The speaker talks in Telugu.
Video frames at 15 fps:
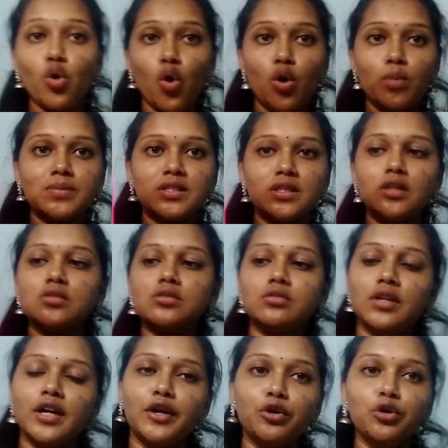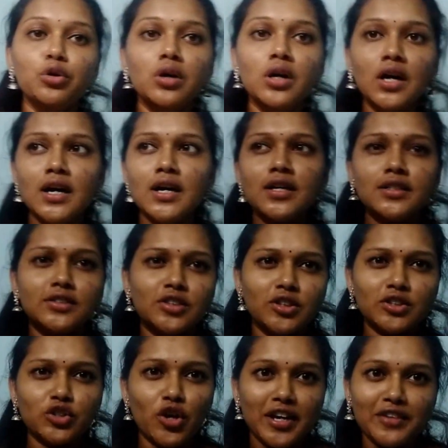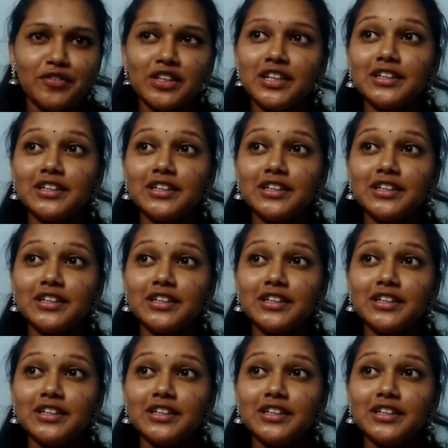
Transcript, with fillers: కోమ్స్ తీసుకున్నాను సో సారీ ఫర్ ద